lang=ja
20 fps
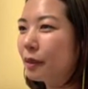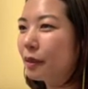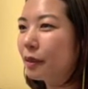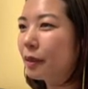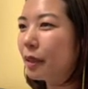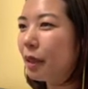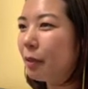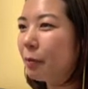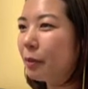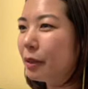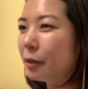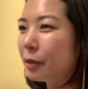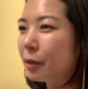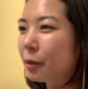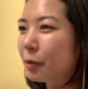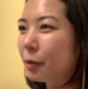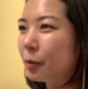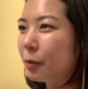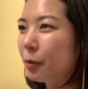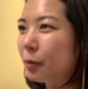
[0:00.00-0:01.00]
キャベツ
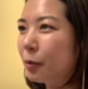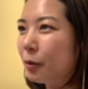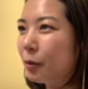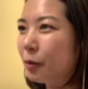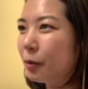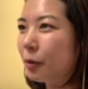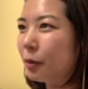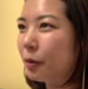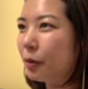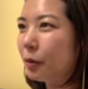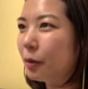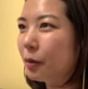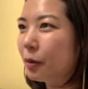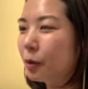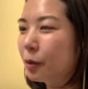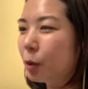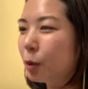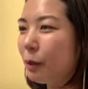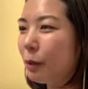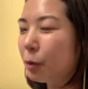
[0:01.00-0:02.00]
と、
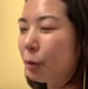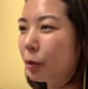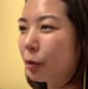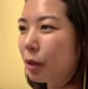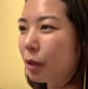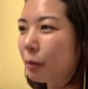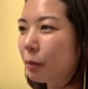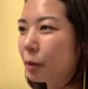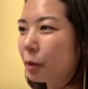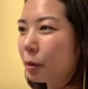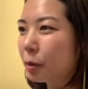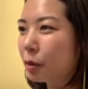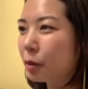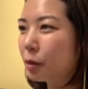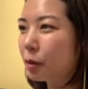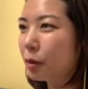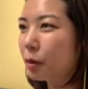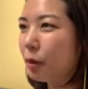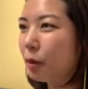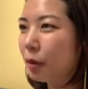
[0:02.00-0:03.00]
そばとキャベツ、
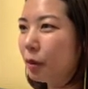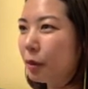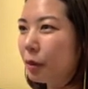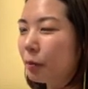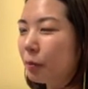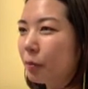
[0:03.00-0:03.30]
はい、